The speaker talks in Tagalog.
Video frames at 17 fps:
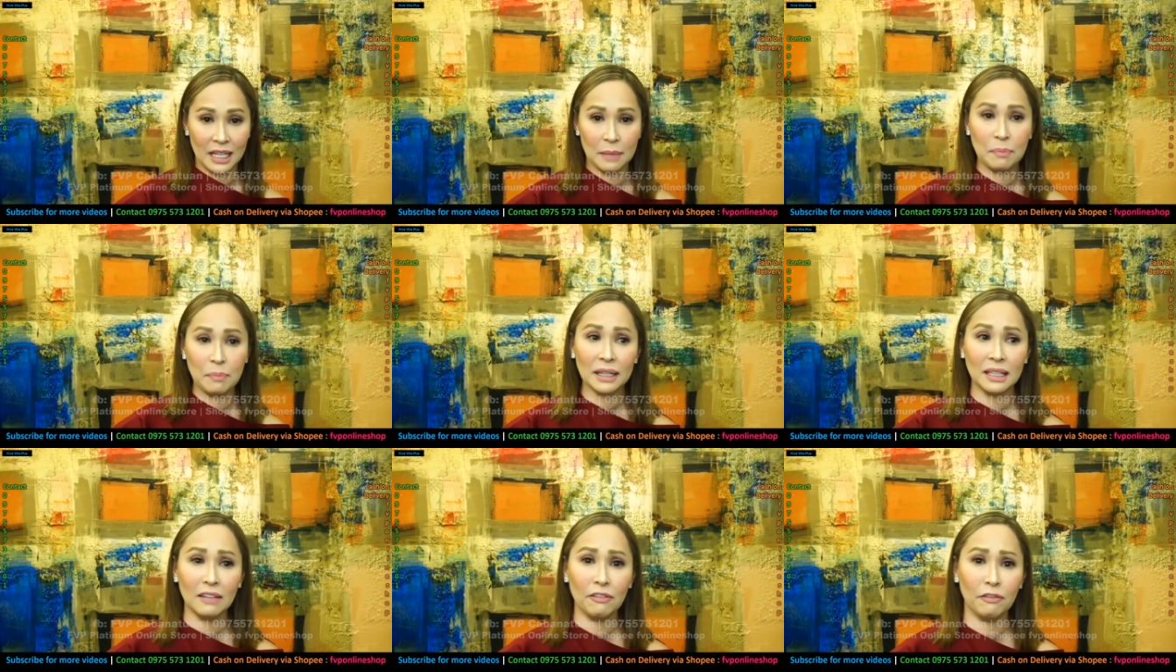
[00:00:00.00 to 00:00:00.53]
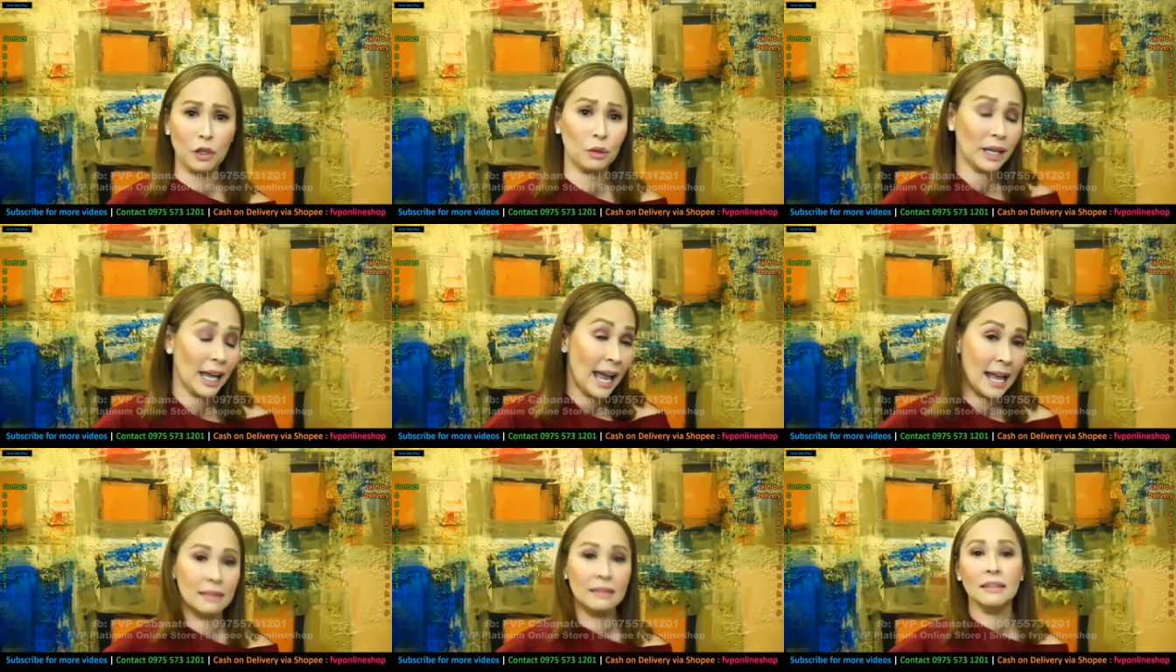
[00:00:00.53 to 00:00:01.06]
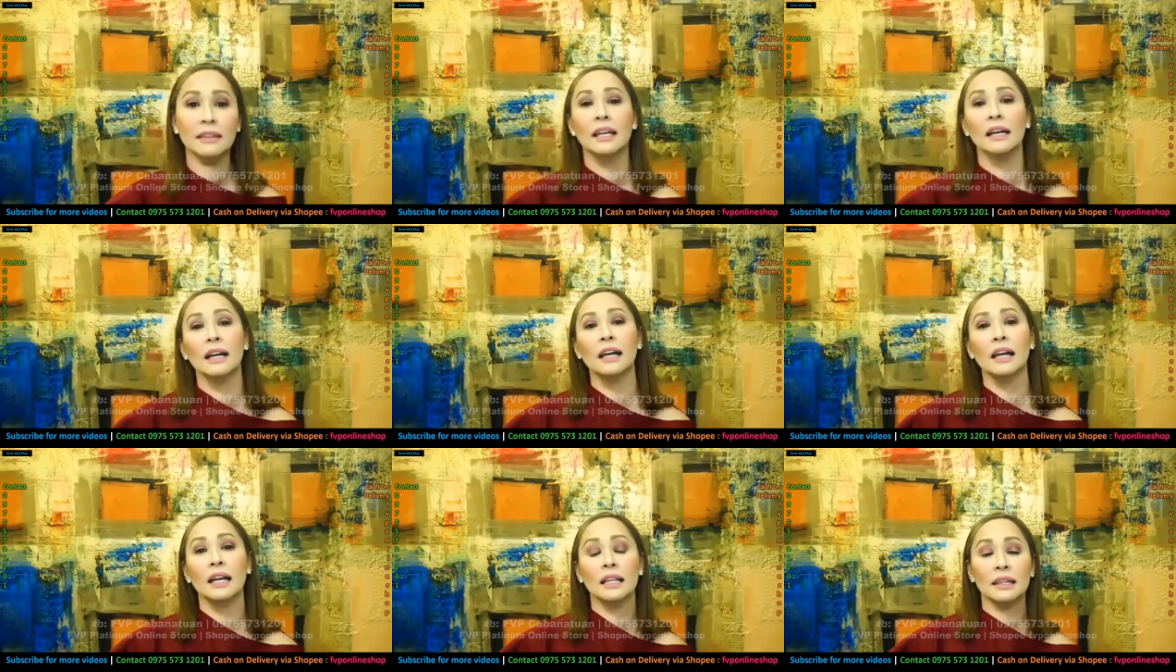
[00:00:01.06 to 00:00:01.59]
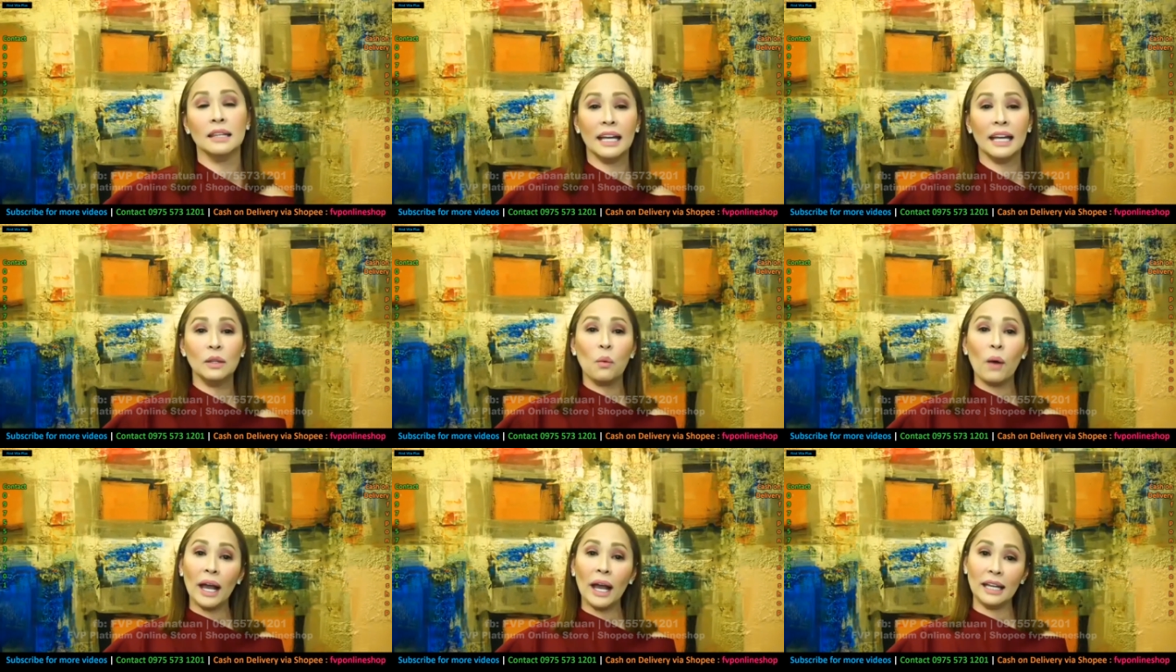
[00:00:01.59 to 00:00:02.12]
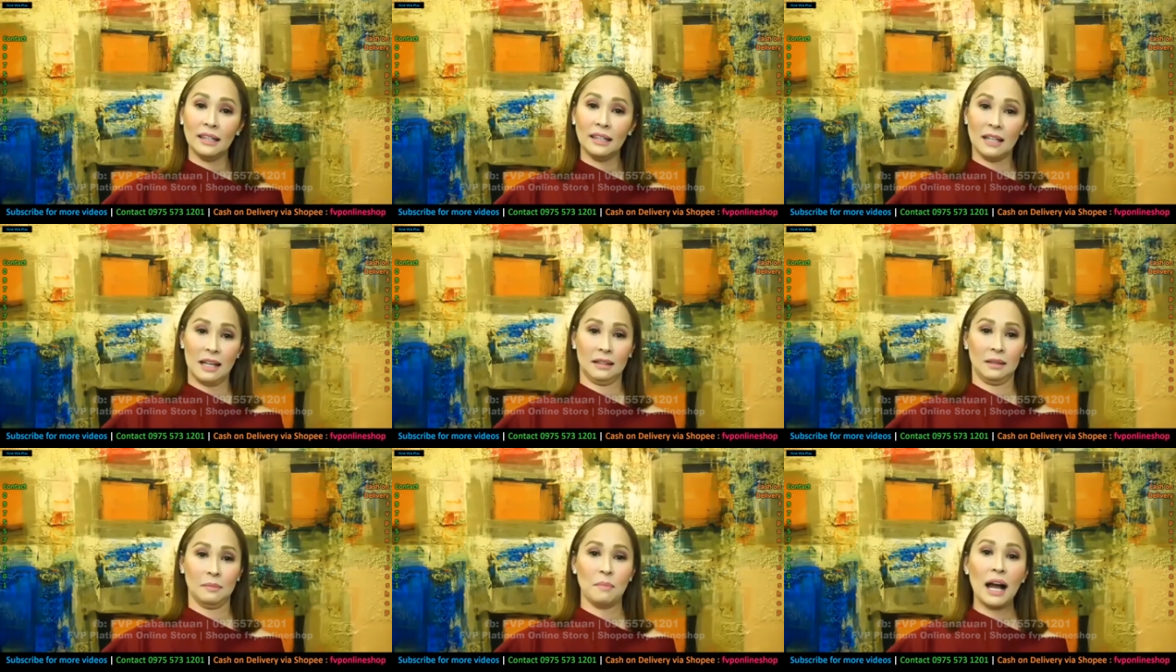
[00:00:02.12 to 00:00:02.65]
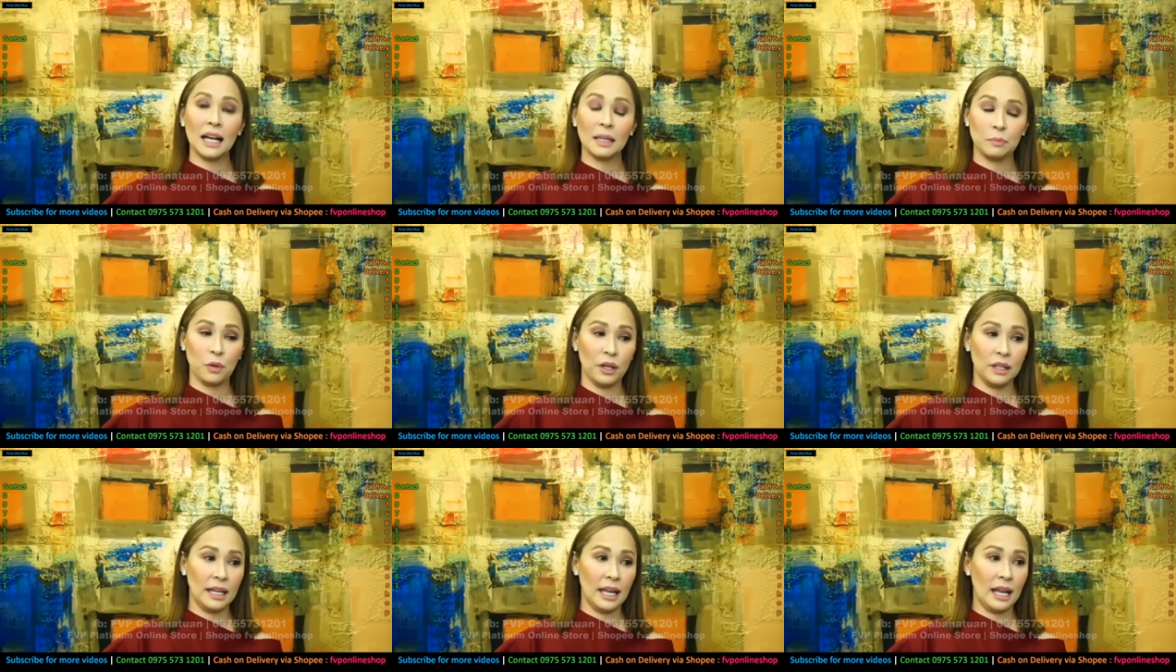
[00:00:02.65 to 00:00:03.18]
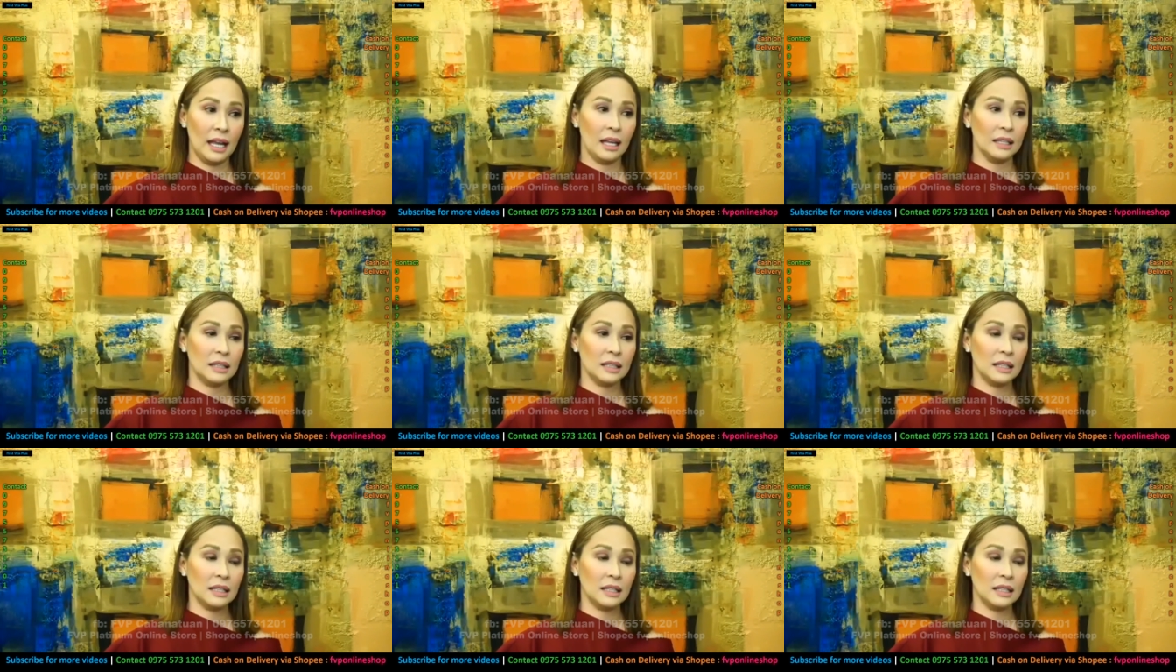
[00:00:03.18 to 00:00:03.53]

But if you can, then why not? Bakit po hindi?